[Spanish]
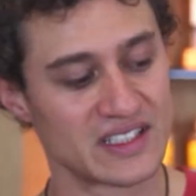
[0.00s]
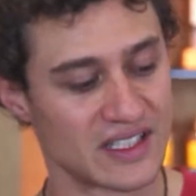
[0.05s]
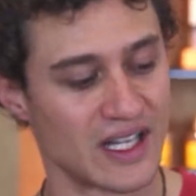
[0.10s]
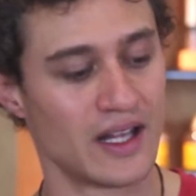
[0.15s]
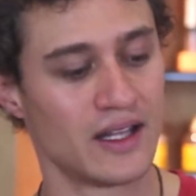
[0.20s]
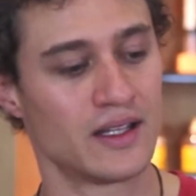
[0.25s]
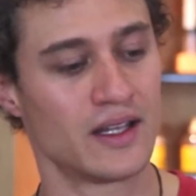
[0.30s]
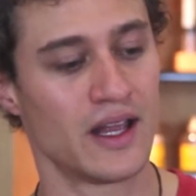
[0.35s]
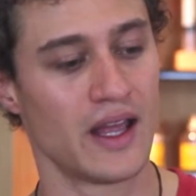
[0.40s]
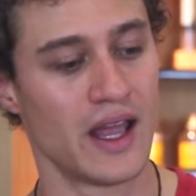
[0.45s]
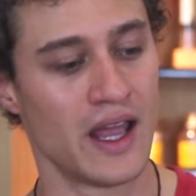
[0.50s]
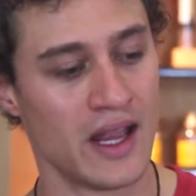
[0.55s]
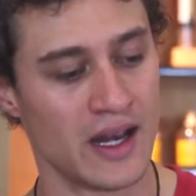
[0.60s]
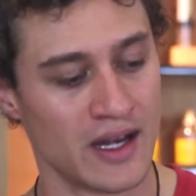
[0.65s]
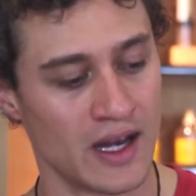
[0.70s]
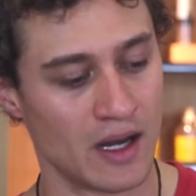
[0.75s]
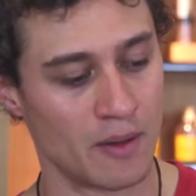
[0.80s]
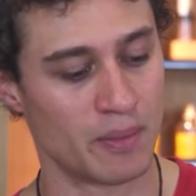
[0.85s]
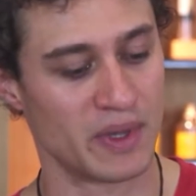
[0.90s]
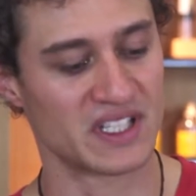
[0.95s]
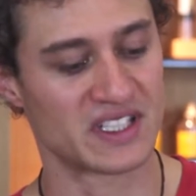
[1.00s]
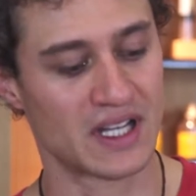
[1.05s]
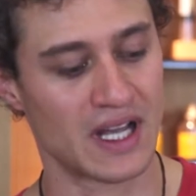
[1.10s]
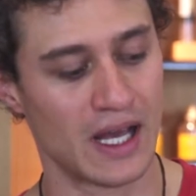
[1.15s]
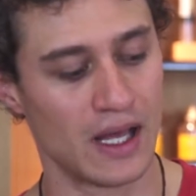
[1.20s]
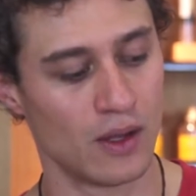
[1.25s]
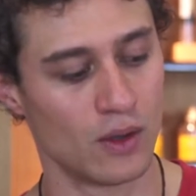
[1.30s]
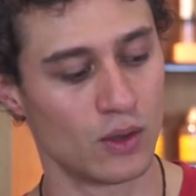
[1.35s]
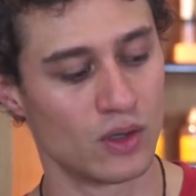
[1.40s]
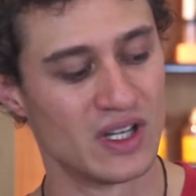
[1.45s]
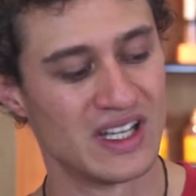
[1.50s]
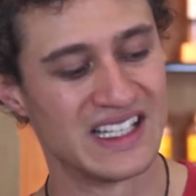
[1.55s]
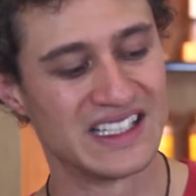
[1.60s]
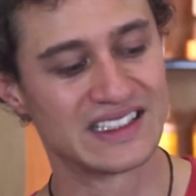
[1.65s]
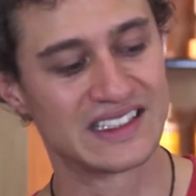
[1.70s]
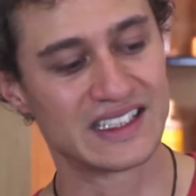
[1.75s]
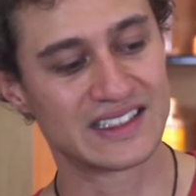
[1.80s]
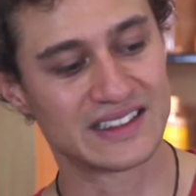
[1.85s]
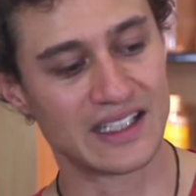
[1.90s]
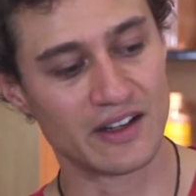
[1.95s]
están en el pescado,
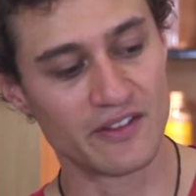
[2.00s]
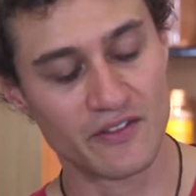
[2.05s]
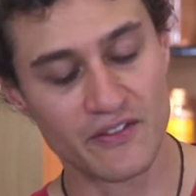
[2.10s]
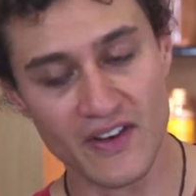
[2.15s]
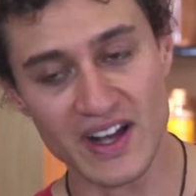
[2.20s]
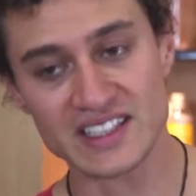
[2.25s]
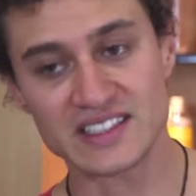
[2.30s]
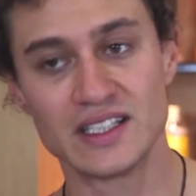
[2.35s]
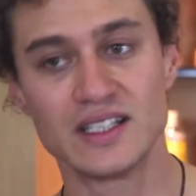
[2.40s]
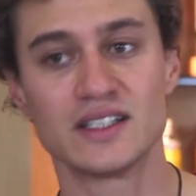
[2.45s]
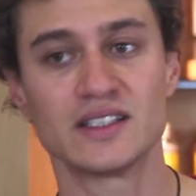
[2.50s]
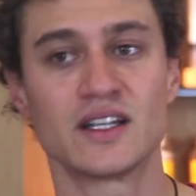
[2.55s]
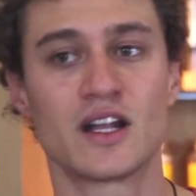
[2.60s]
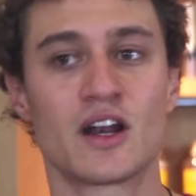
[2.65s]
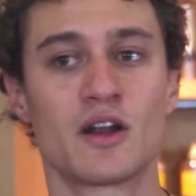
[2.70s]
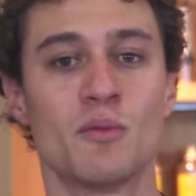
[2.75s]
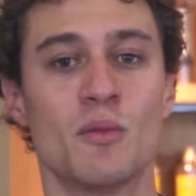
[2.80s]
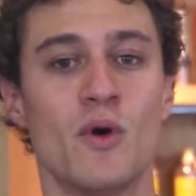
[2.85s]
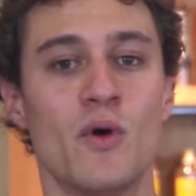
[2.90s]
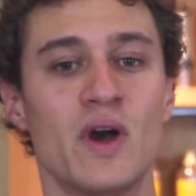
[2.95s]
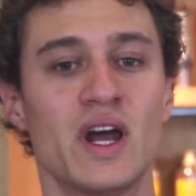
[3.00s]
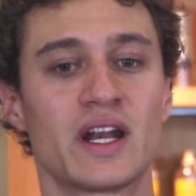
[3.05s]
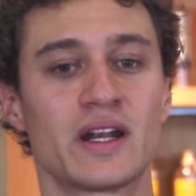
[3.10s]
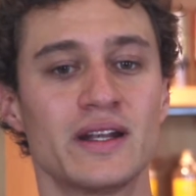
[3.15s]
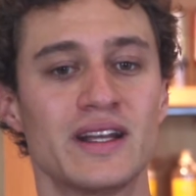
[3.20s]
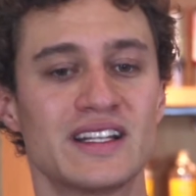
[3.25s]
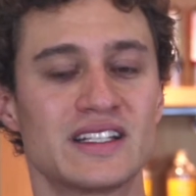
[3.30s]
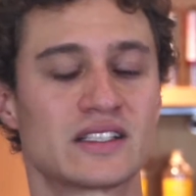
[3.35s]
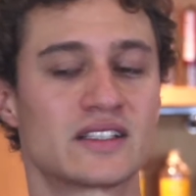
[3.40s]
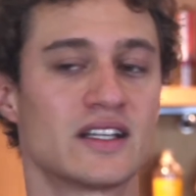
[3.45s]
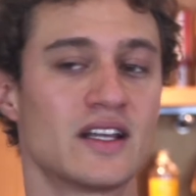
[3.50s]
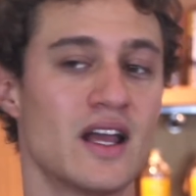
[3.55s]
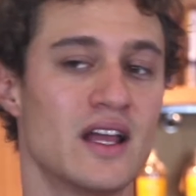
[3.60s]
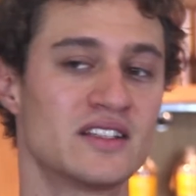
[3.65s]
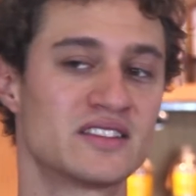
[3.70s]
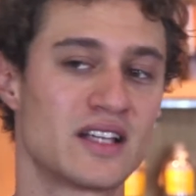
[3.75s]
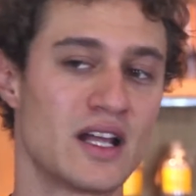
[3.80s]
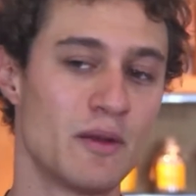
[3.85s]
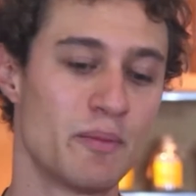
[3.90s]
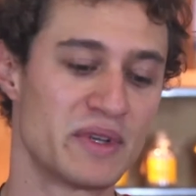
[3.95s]
si están fáciles de remover, es que,
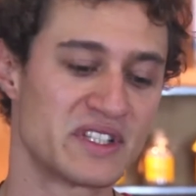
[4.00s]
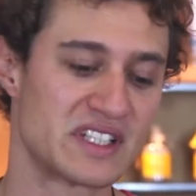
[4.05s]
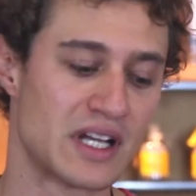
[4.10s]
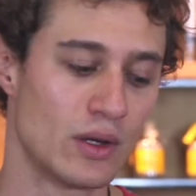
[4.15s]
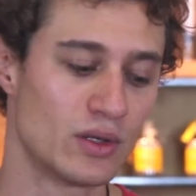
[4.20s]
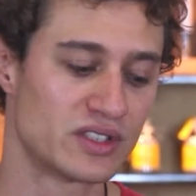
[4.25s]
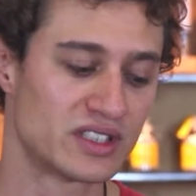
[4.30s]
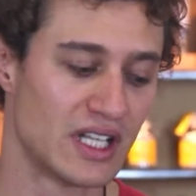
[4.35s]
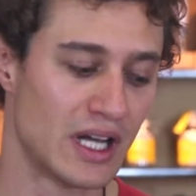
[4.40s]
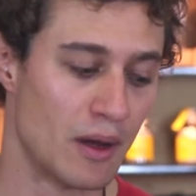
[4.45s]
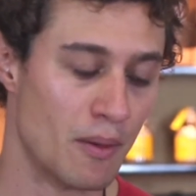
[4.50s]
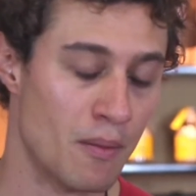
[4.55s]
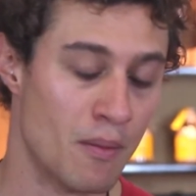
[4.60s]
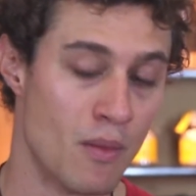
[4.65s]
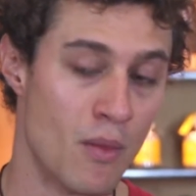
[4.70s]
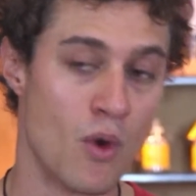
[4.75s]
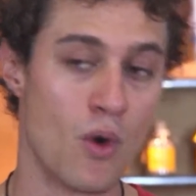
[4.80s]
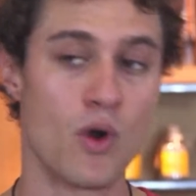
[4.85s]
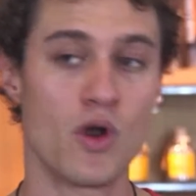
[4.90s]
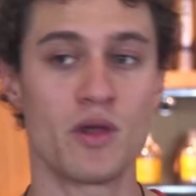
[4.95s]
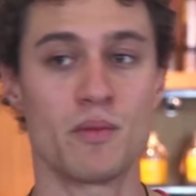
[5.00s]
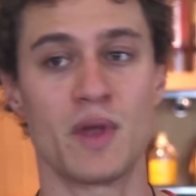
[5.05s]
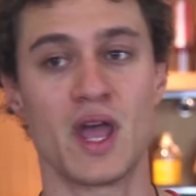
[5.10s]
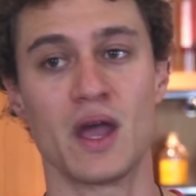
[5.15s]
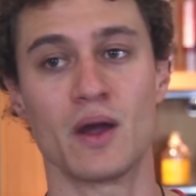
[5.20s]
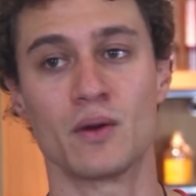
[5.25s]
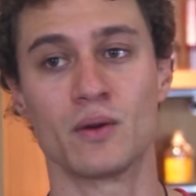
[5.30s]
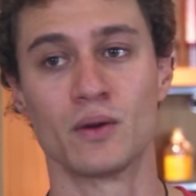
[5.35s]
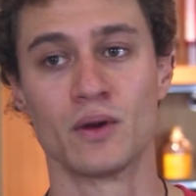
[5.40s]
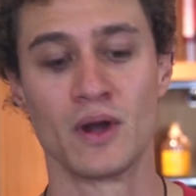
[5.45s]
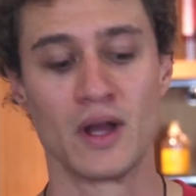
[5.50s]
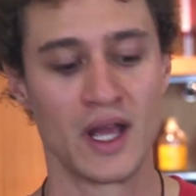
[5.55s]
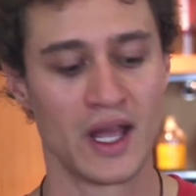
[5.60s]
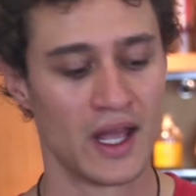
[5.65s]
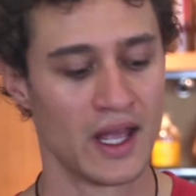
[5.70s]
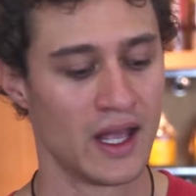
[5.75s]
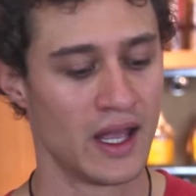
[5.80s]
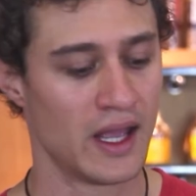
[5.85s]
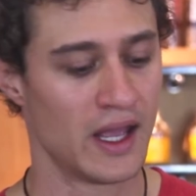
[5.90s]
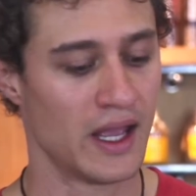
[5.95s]
es que el pescado está muy viejo.
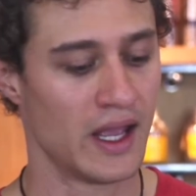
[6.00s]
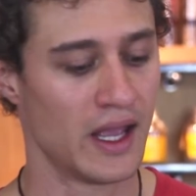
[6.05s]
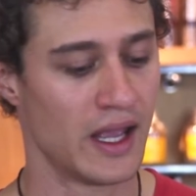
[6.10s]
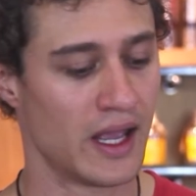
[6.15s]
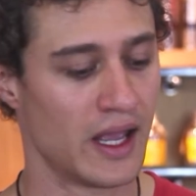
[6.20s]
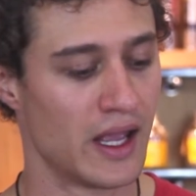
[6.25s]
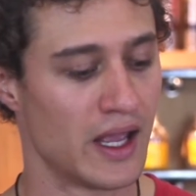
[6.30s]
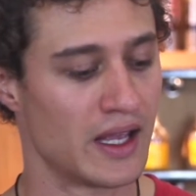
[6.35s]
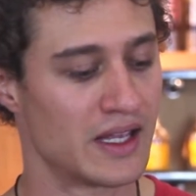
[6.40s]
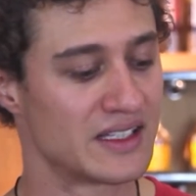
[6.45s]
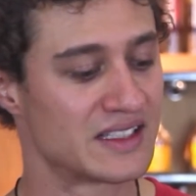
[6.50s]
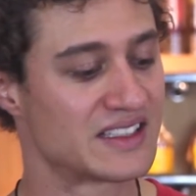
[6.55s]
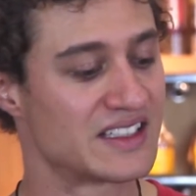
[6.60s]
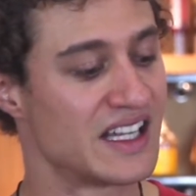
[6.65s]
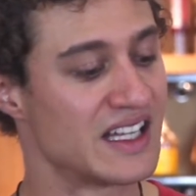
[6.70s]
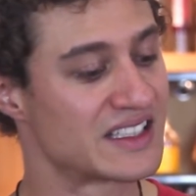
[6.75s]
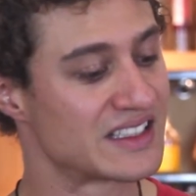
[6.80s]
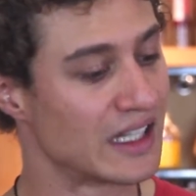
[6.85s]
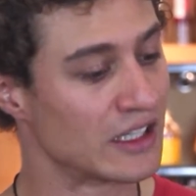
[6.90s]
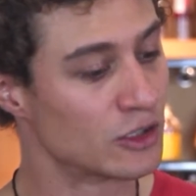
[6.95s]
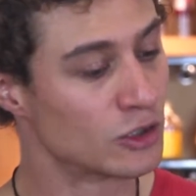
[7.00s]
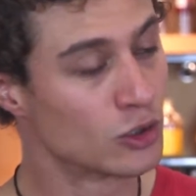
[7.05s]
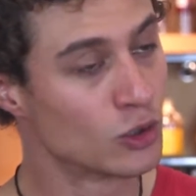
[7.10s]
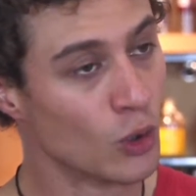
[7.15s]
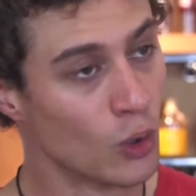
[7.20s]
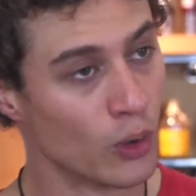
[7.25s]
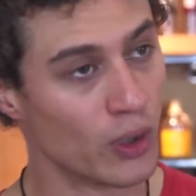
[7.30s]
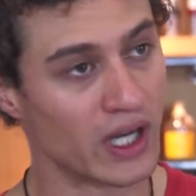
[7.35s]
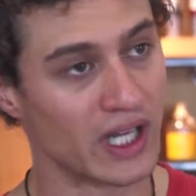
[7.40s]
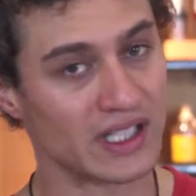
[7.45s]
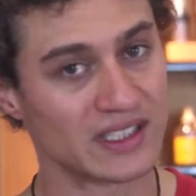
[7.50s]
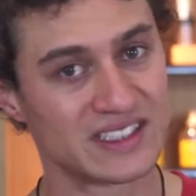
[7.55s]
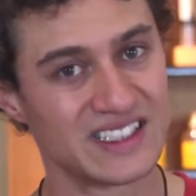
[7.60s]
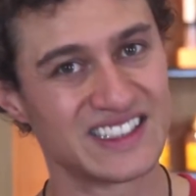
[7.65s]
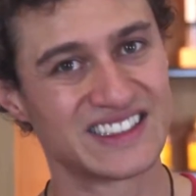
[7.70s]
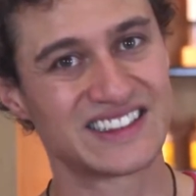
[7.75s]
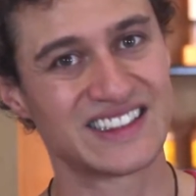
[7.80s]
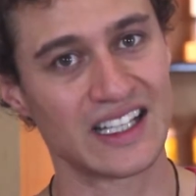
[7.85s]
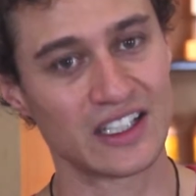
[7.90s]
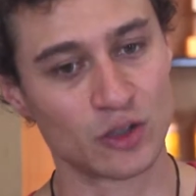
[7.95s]
Eh, si están duras,
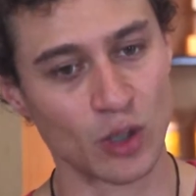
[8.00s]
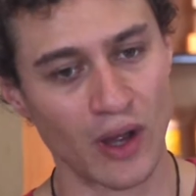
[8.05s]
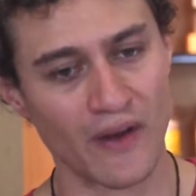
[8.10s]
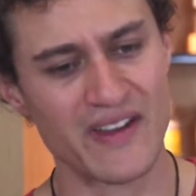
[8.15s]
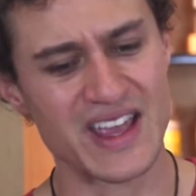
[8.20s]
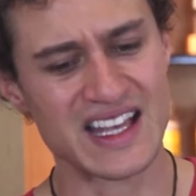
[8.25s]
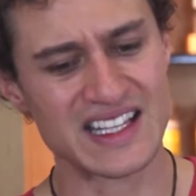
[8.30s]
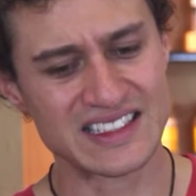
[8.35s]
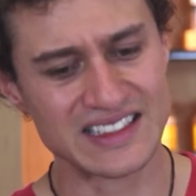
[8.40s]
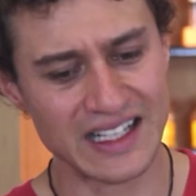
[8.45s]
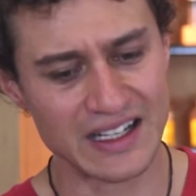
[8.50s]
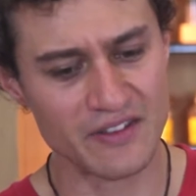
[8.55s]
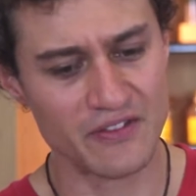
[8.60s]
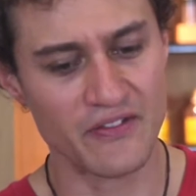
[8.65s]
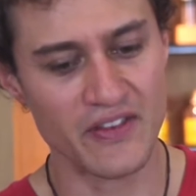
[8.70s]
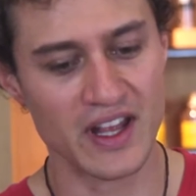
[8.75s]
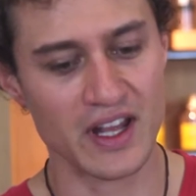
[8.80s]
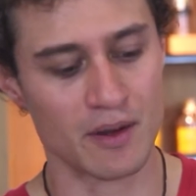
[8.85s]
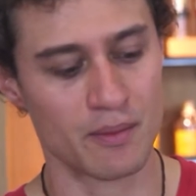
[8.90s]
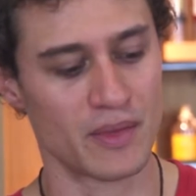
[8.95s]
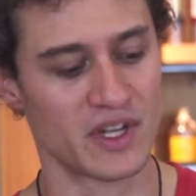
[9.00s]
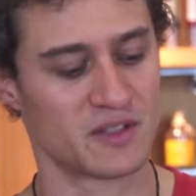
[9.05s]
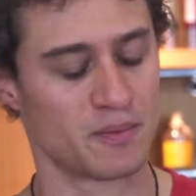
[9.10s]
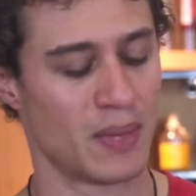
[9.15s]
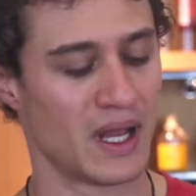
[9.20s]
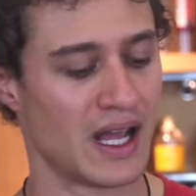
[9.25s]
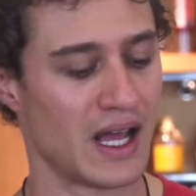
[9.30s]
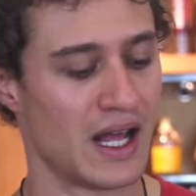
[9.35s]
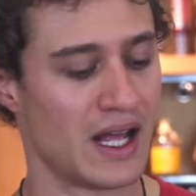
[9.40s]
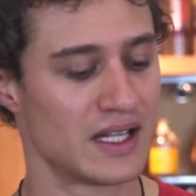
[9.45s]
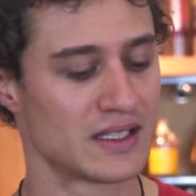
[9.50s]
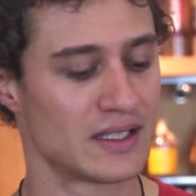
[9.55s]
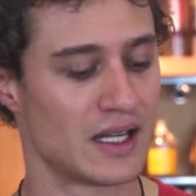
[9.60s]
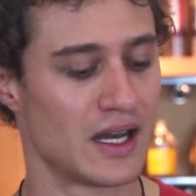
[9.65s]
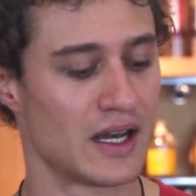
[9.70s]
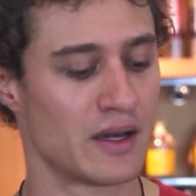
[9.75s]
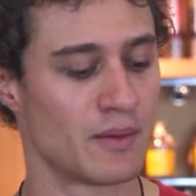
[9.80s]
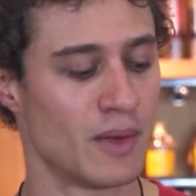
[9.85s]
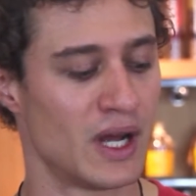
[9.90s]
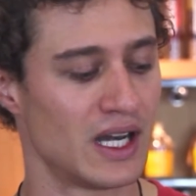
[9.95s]
si este, todavía están firmes, pegadas
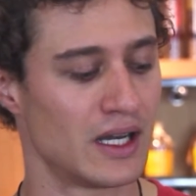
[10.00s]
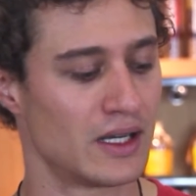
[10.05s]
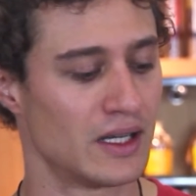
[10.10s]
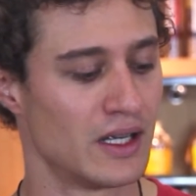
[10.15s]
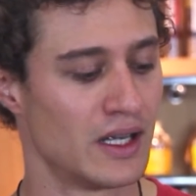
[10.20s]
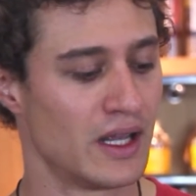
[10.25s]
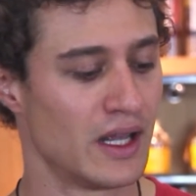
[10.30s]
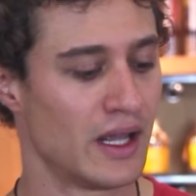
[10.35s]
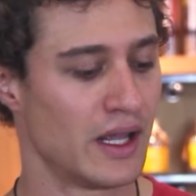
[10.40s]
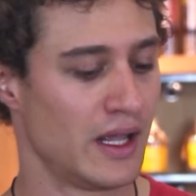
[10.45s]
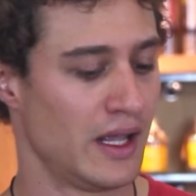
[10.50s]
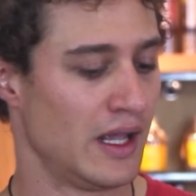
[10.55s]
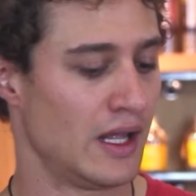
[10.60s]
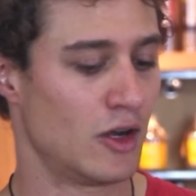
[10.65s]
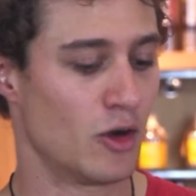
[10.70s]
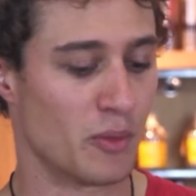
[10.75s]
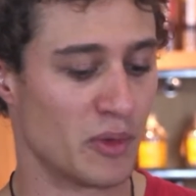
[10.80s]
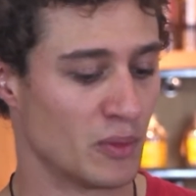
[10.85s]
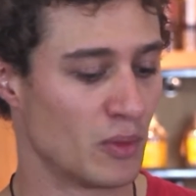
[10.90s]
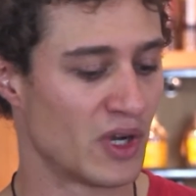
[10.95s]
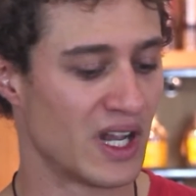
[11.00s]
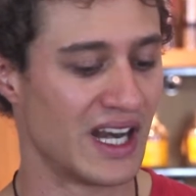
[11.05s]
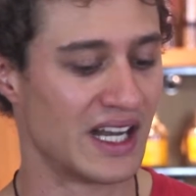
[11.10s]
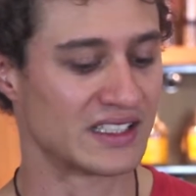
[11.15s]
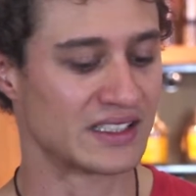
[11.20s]
al animal, eh, lo mismo que